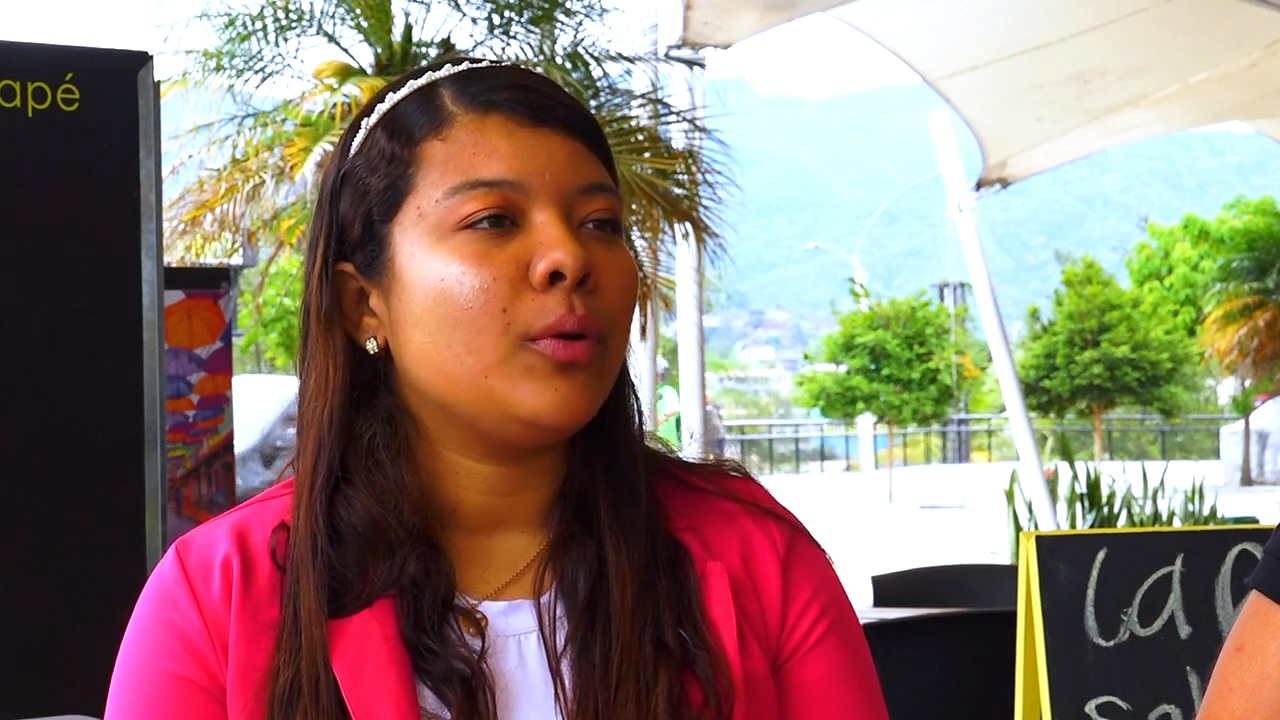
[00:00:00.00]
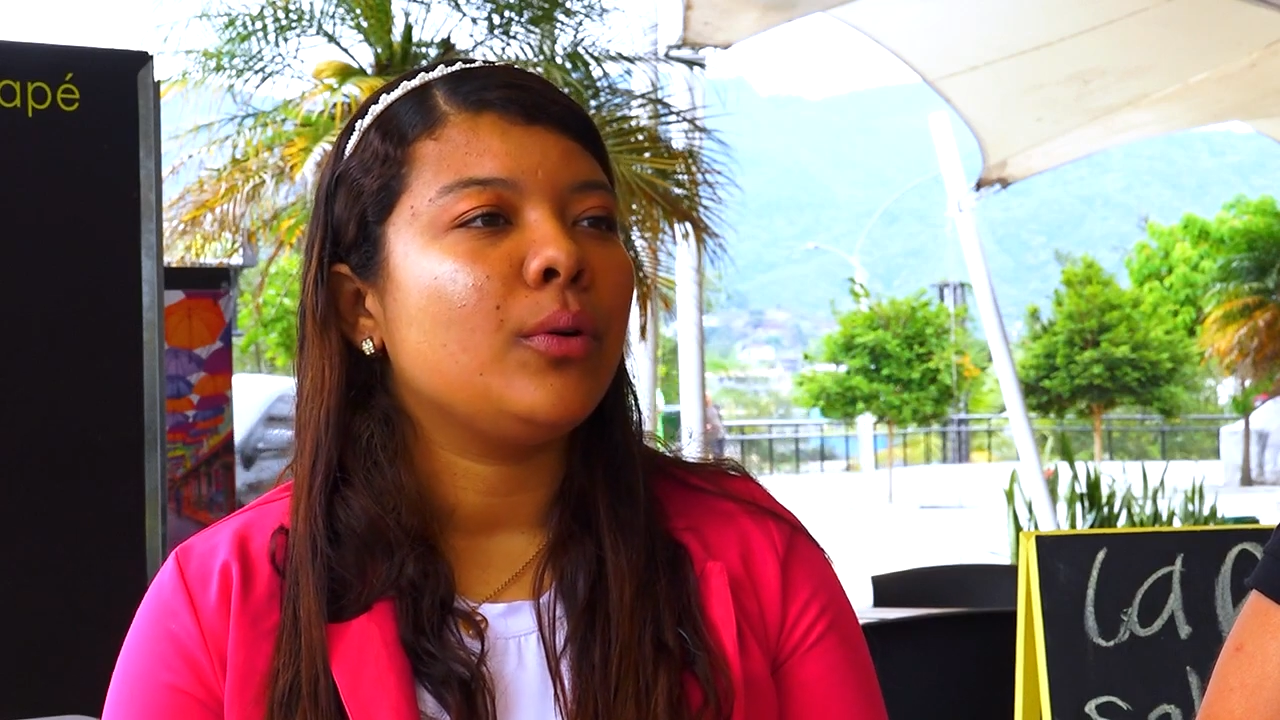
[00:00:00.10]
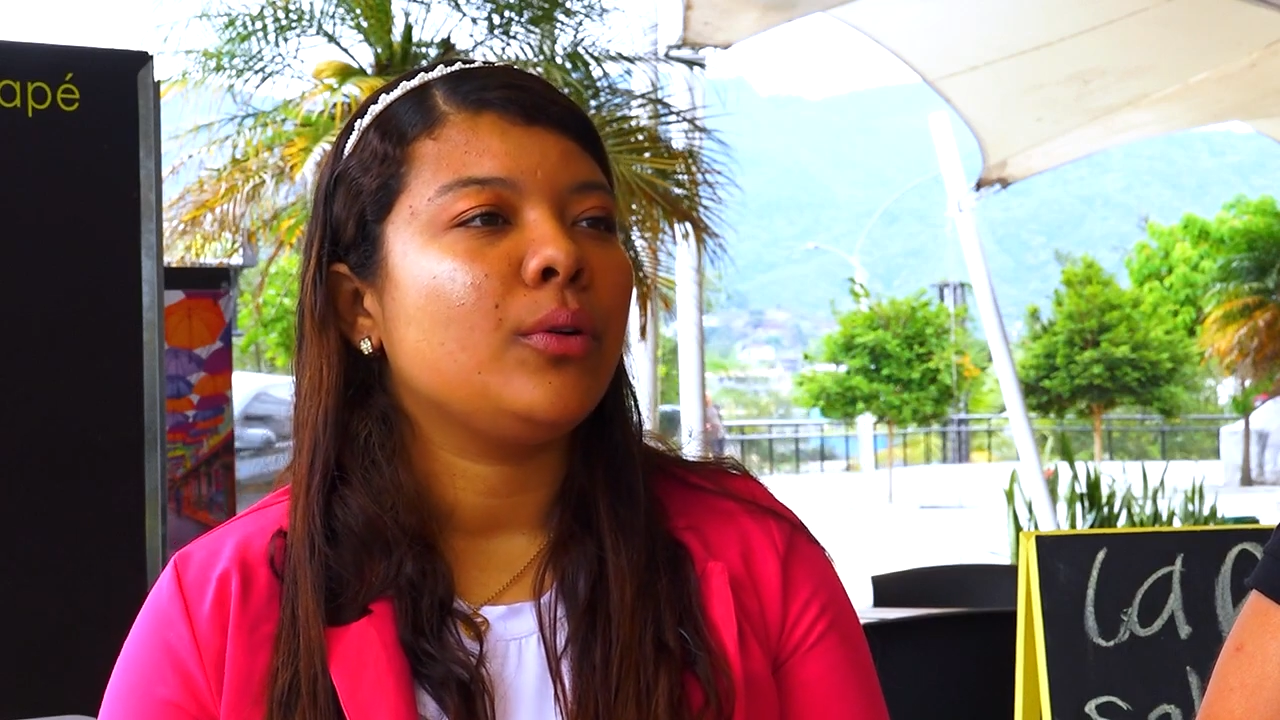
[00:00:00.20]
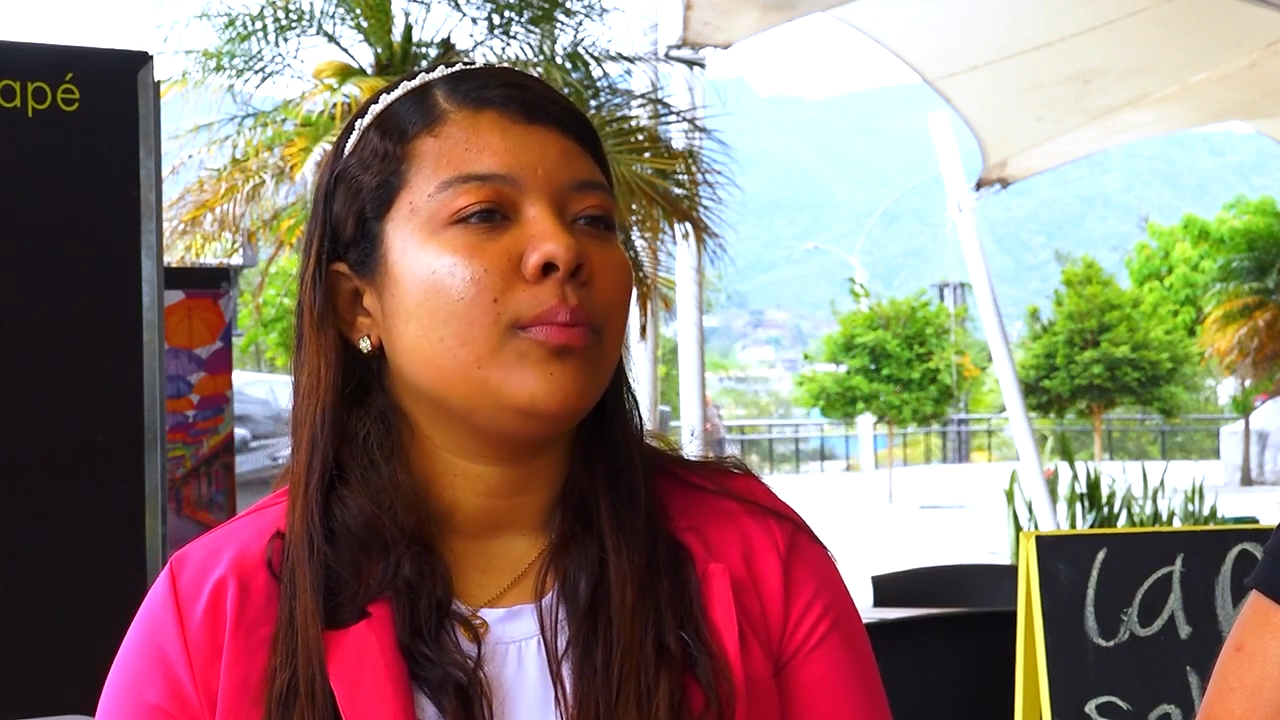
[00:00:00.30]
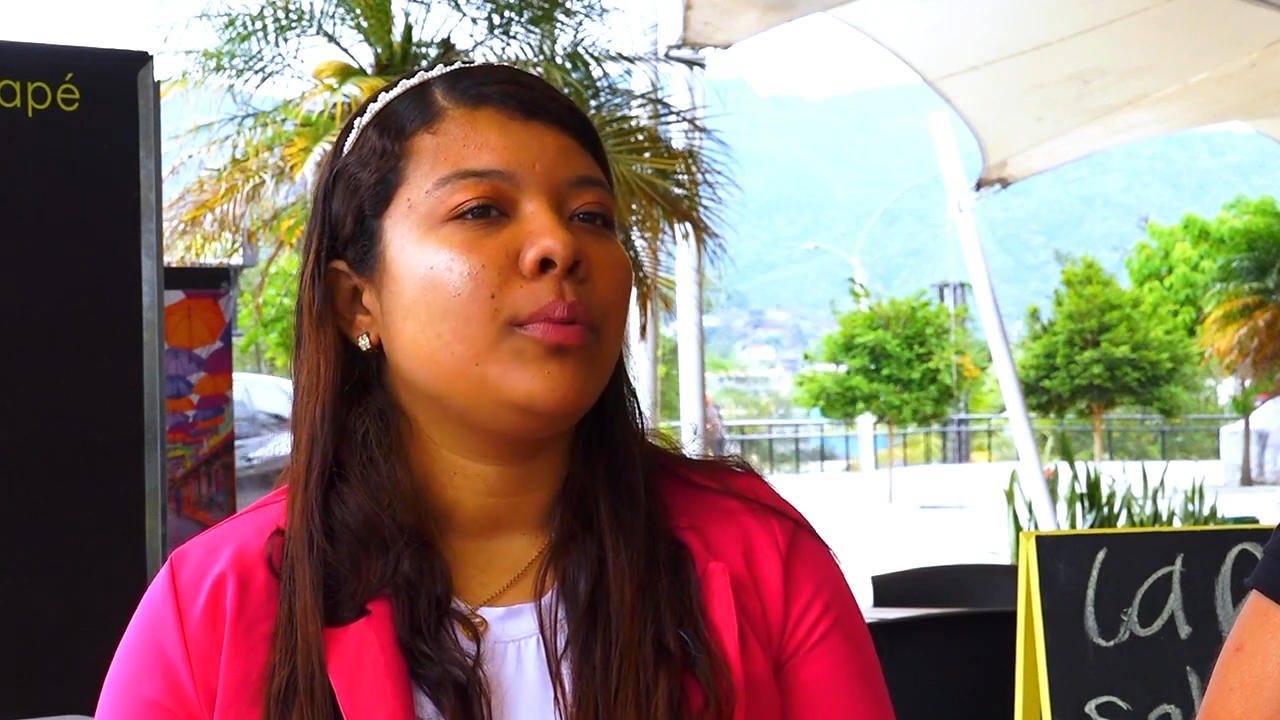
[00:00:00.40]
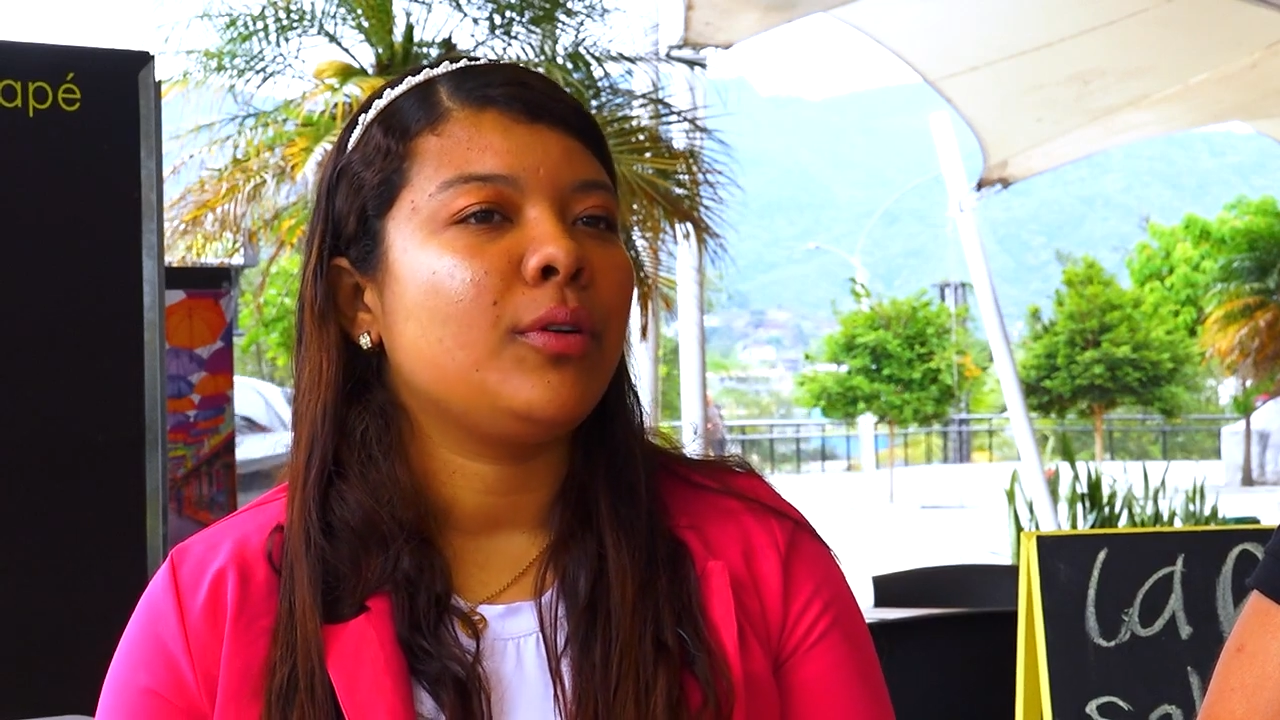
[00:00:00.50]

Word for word: por,